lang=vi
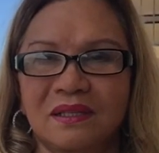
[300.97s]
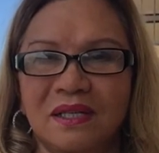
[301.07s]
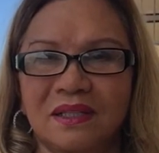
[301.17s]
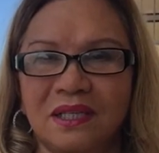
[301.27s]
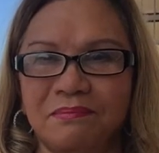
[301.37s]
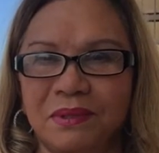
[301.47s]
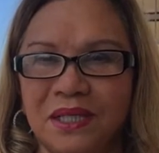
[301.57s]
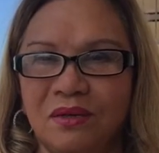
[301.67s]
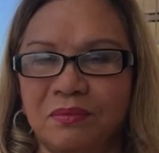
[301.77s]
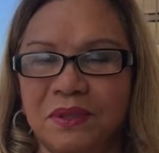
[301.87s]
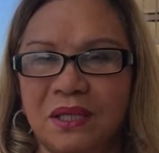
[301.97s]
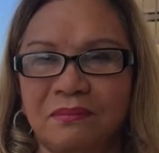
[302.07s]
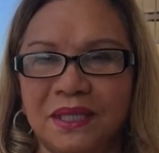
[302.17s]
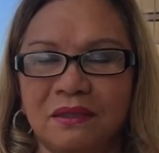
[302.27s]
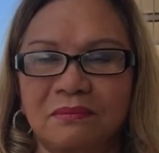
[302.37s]
đi tìm hiểu
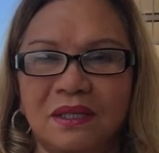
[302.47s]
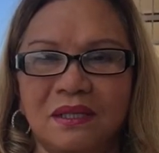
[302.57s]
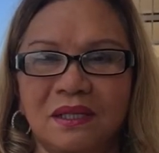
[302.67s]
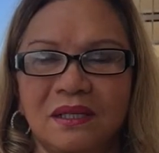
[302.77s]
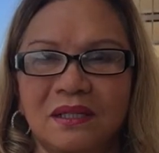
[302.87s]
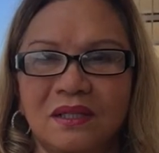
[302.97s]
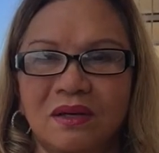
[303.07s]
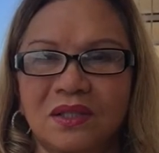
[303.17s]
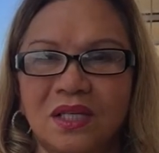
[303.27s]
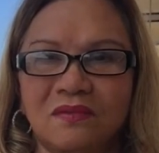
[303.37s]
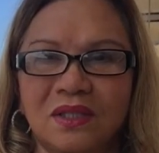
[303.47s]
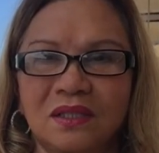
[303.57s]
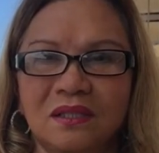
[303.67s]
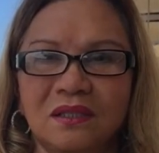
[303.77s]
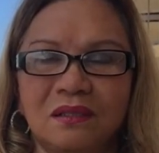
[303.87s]
tìm cách mình nói chuyện với những